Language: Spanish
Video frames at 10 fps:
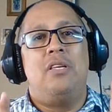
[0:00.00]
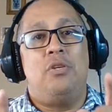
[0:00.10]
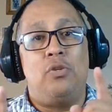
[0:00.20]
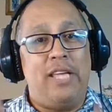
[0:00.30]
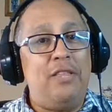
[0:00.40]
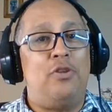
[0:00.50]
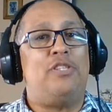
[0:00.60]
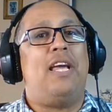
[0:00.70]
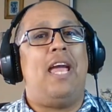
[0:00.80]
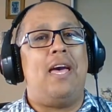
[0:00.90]
Si usted no
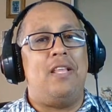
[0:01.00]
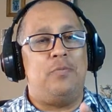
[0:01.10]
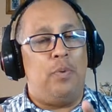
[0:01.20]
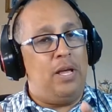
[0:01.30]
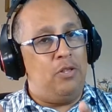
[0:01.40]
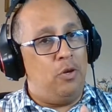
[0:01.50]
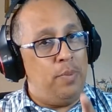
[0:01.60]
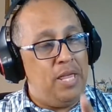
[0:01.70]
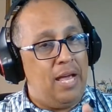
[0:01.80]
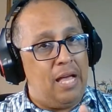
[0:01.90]
se queda después, no
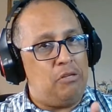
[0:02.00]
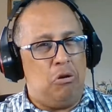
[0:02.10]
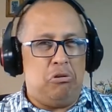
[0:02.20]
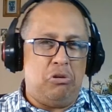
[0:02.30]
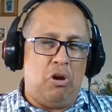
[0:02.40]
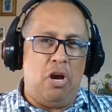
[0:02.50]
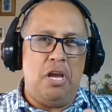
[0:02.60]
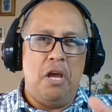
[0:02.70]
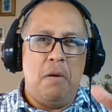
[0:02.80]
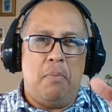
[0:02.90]
me diga Solo
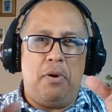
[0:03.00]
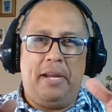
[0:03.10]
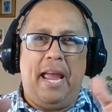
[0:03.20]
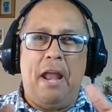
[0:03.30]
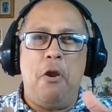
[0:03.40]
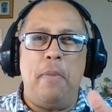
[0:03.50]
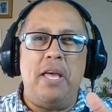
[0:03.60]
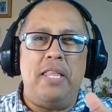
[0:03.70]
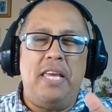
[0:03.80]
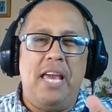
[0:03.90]
Soy, ¿por qué no me
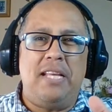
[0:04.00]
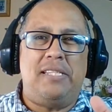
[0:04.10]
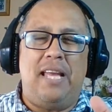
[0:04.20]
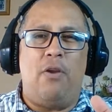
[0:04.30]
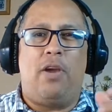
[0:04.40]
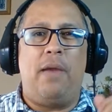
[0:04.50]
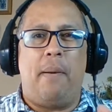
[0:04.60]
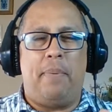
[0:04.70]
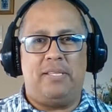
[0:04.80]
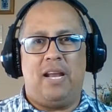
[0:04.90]
dijiste lo que
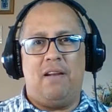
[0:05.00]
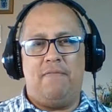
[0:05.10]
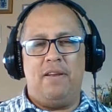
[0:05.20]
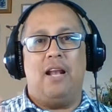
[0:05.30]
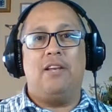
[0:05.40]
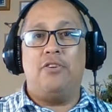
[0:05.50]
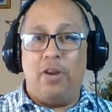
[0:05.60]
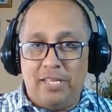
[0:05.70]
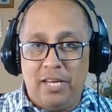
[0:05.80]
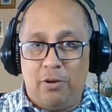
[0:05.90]
iba a pasar al final?
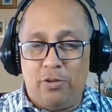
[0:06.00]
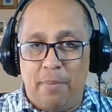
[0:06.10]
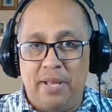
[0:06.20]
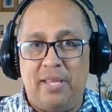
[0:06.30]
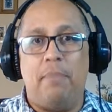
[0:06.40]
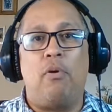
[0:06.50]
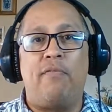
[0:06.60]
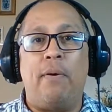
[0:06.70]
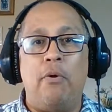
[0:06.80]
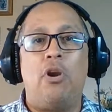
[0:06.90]
Yo les digo solamente,
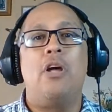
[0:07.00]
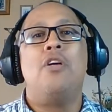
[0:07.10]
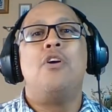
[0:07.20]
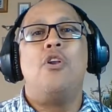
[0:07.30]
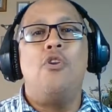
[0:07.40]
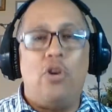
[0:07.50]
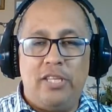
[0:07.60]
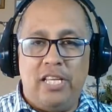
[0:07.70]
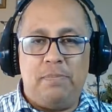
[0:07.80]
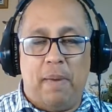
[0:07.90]
por favor, no
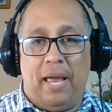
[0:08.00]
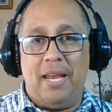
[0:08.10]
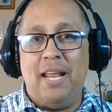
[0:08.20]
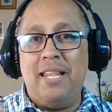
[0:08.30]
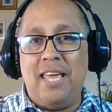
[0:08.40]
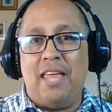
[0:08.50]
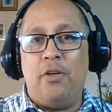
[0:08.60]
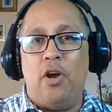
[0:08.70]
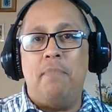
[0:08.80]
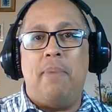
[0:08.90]
se despeguen. El día
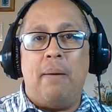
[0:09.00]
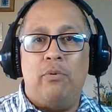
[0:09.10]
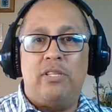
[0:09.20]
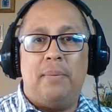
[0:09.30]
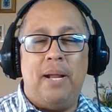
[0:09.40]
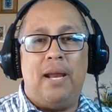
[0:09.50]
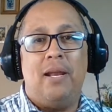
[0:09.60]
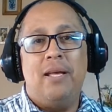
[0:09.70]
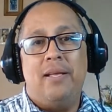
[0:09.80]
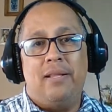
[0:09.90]
de hoy vamos a
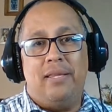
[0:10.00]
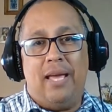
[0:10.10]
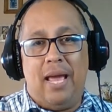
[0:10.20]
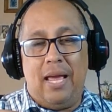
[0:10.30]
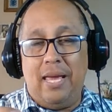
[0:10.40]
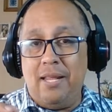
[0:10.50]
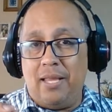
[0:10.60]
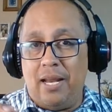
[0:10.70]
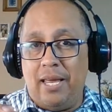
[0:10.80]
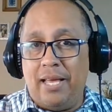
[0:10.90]
hablar de
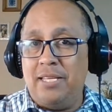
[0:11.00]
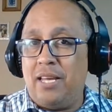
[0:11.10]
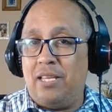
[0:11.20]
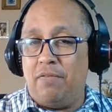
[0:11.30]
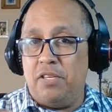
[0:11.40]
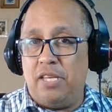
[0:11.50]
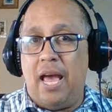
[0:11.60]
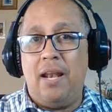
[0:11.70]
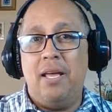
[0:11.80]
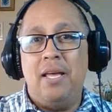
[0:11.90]
inteligencia
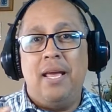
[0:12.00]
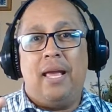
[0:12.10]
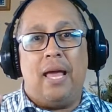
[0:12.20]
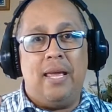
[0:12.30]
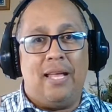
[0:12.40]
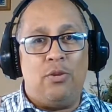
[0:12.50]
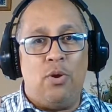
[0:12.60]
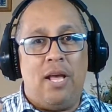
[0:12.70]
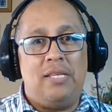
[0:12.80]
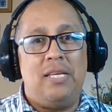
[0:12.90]
artificial,
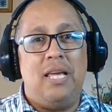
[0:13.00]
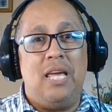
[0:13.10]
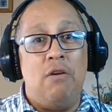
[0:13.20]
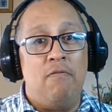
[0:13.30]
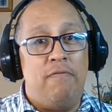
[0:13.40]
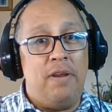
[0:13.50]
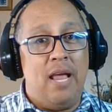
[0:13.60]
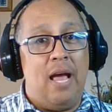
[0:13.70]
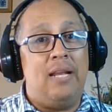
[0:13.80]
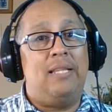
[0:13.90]
caricaturas y un
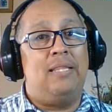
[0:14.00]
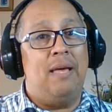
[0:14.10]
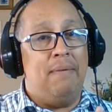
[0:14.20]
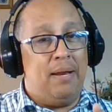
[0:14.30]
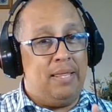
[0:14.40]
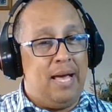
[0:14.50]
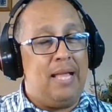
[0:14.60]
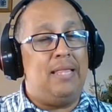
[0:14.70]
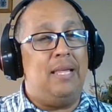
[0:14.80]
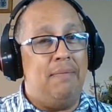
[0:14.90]
final de
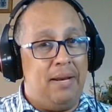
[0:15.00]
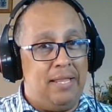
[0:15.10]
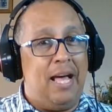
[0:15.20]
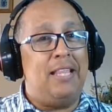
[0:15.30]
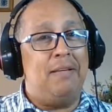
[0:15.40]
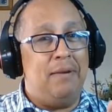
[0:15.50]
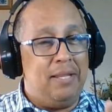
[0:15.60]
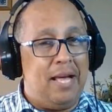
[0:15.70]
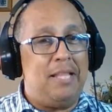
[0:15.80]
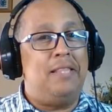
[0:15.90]
verdad, de verdad, de
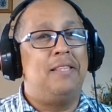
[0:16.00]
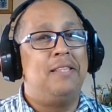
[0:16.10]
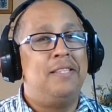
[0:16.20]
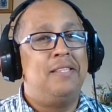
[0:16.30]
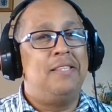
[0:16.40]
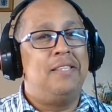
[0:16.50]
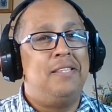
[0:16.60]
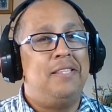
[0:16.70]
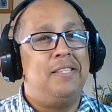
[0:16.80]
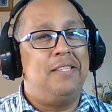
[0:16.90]
verdad
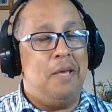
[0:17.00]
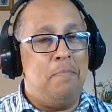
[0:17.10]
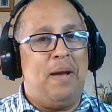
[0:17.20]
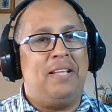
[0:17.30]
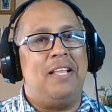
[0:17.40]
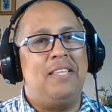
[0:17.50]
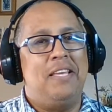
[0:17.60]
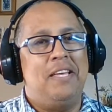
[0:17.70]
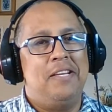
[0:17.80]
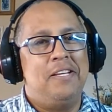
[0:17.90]

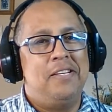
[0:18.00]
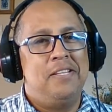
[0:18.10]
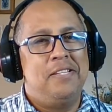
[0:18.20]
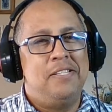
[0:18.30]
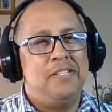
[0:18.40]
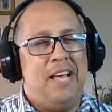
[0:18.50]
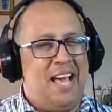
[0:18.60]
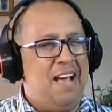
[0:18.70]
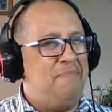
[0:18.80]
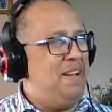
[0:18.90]
impactante.
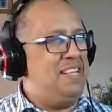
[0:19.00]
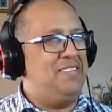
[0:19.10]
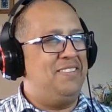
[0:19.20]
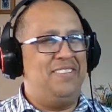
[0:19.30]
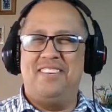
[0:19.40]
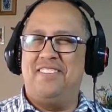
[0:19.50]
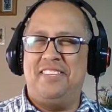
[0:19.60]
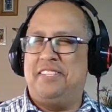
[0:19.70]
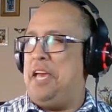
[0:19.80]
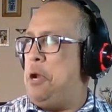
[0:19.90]
Ah, parezco
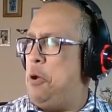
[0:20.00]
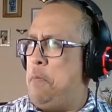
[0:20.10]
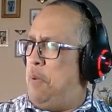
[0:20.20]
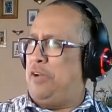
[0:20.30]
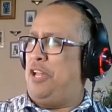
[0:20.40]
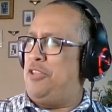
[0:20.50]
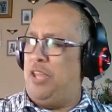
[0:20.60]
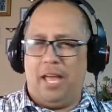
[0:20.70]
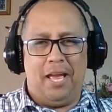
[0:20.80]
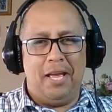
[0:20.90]
noticiario.
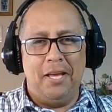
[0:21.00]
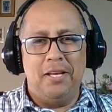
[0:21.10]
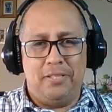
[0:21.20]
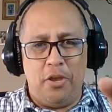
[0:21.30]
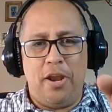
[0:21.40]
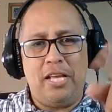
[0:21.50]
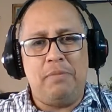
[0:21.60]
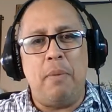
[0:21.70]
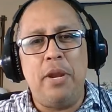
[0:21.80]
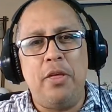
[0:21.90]
Impactante.
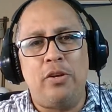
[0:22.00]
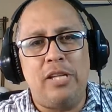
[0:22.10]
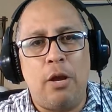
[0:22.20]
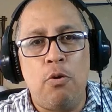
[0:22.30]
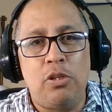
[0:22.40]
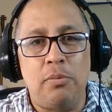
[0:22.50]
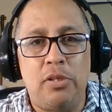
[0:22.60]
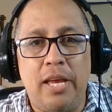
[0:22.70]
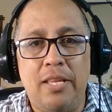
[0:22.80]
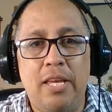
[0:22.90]
Señores, bienvenidos. La Custom
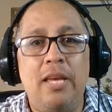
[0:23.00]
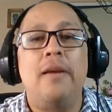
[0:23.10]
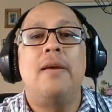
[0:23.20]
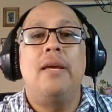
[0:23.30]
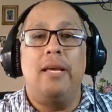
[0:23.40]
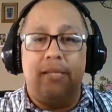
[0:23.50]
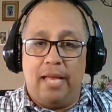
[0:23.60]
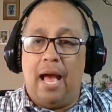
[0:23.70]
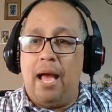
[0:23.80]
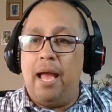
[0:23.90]
Society
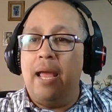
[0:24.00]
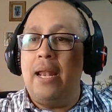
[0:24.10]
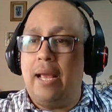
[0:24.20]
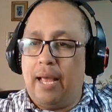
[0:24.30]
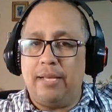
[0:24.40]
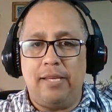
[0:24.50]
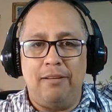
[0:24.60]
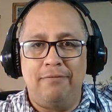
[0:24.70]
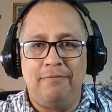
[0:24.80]
está en la casa.